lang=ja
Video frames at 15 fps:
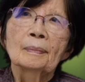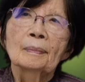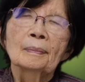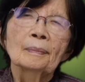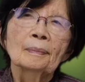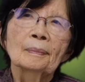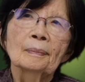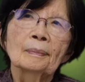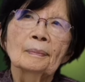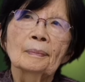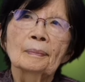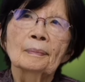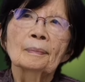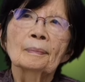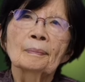そうい
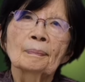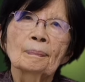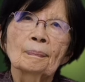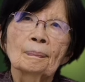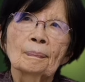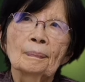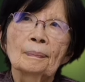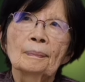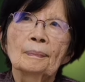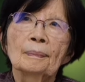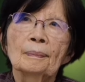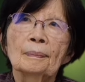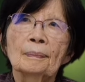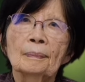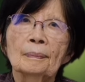う捉え方
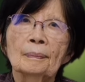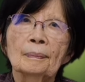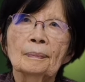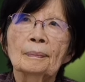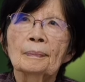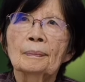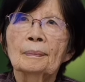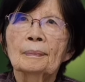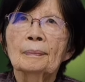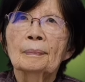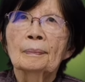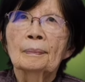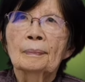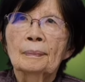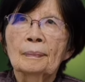が、まあ、
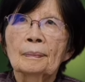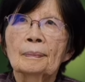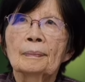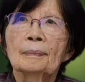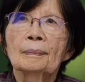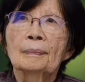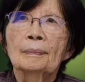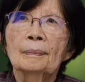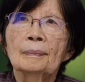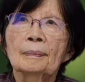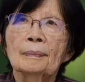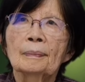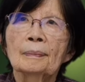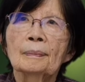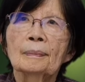クリスチャンであっ
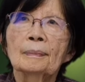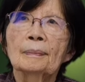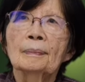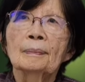たり、